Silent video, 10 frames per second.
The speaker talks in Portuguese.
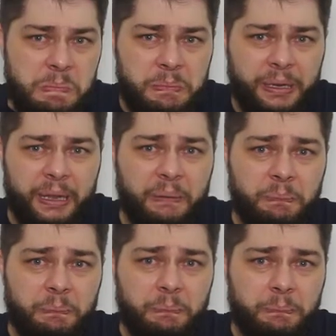Por quê?
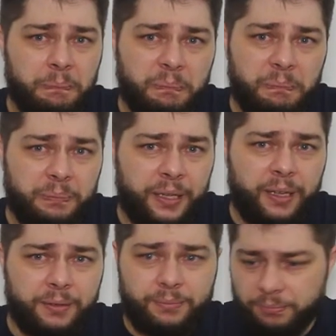
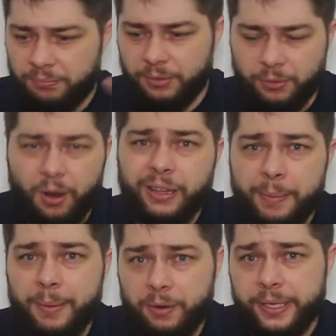Né? Roda
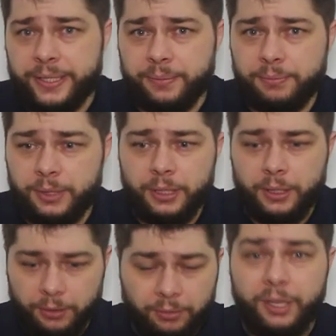a mesma coisa.
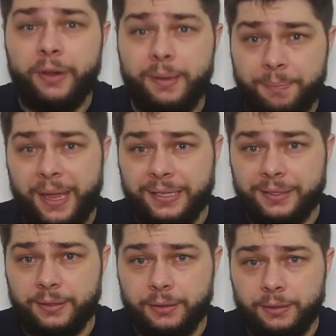Não tem o Game
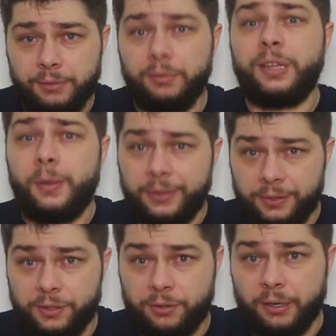Pass? Não tem o
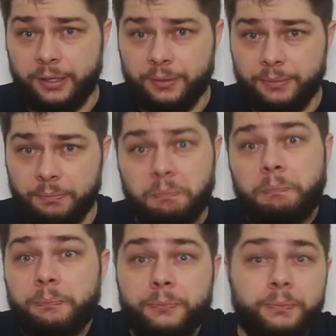Windows Store?
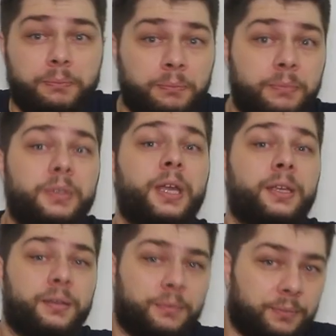E
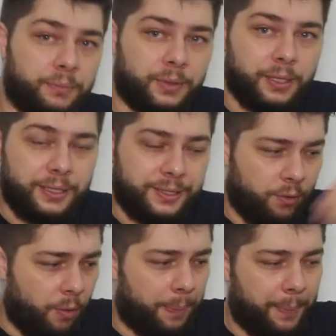aí? Se
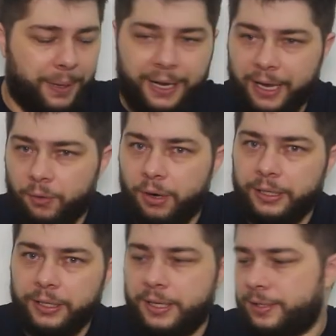eu comprar para cá, não
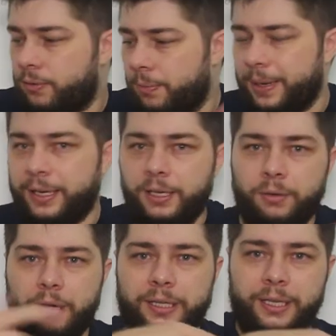roda aqui? Se eu comprar aqui,
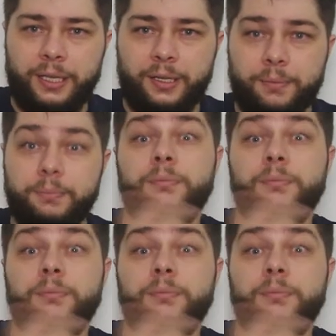não roda aqui?